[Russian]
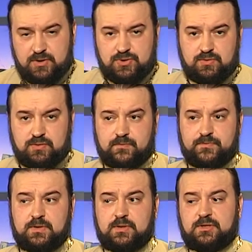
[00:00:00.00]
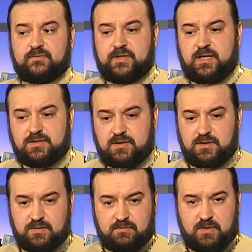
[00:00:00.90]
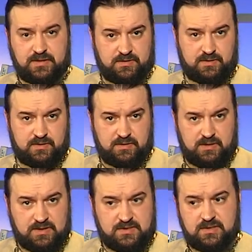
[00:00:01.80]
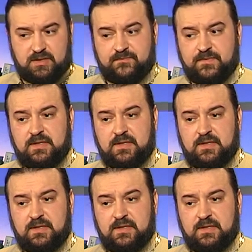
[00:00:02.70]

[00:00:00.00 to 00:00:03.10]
что еврейские матери и отцы